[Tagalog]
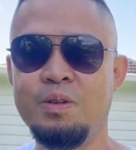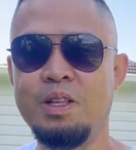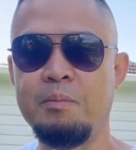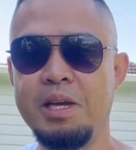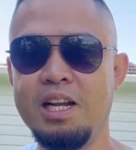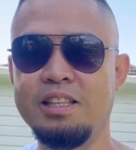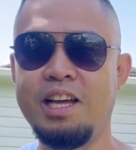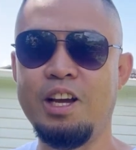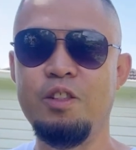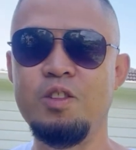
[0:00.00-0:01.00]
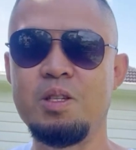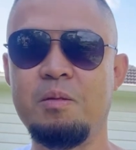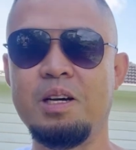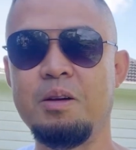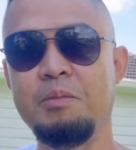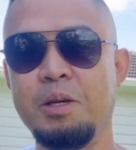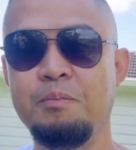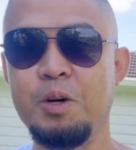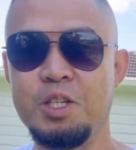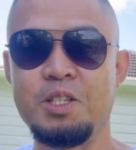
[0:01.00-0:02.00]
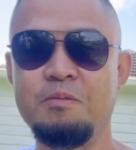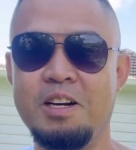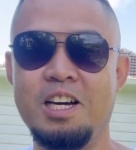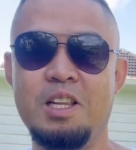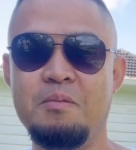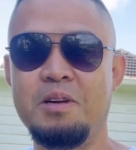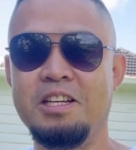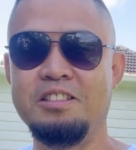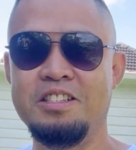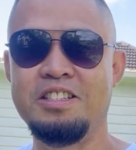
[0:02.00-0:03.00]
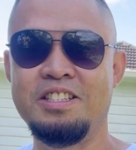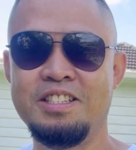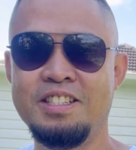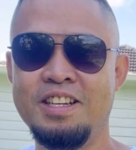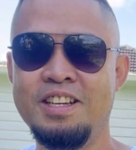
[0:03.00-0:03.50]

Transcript: nabilang tayo doon sa mga big boys, mga Kala Brothers.